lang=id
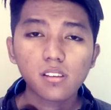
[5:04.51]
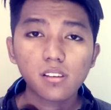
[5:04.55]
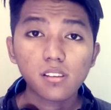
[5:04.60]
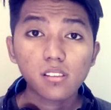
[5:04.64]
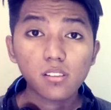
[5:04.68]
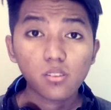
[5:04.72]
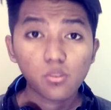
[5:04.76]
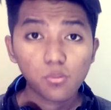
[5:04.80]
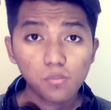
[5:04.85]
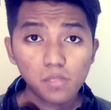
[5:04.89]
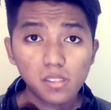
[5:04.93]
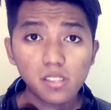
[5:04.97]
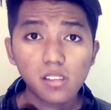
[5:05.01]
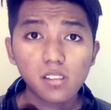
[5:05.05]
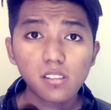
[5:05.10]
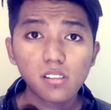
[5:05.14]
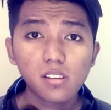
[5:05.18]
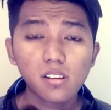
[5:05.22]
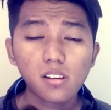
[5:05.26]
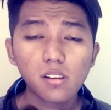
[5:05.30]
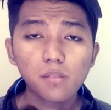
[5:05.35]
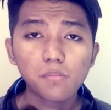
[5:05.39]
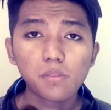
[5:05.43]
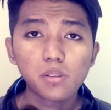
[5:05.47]
tingkat
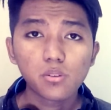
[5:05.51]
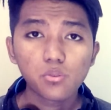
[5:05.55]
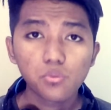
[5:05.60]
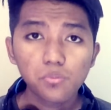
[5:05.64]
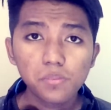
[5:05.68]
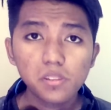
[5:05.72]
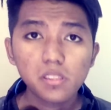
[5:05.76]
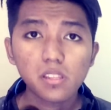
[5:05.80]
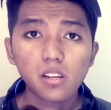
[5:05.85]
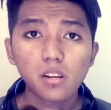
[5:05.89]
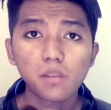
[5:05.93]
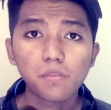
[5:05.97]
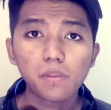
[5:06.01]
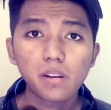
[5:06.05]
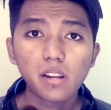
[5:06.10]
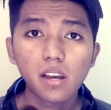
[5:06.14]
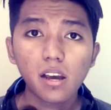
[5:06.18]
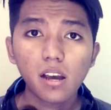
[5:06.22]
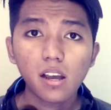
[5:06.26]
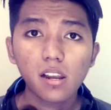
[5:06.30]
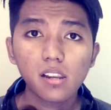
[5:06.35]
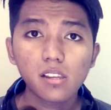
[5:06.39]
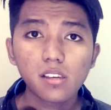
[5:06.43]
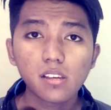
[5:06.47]
kerumitannya lebih rumit
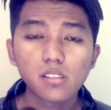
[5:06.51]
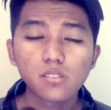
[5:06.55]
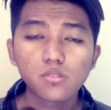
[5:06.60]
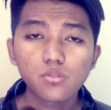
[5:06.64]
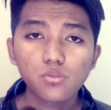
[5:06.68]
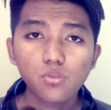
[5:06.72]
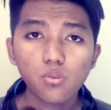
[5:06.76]
daripada kalian.